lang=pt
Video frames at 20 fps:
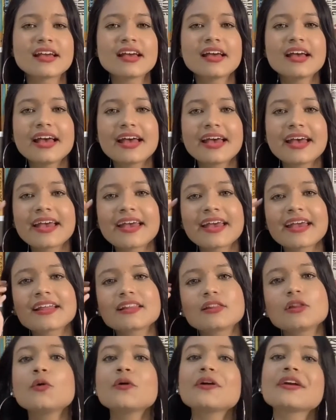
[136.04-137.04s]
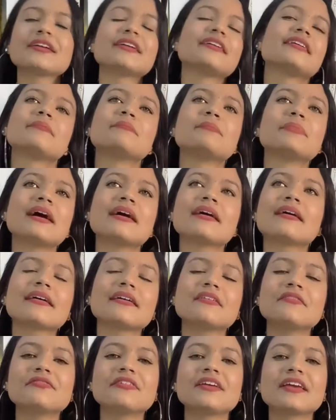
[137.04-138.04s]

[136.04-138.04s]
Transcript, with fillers: é, loira, branca, enfim.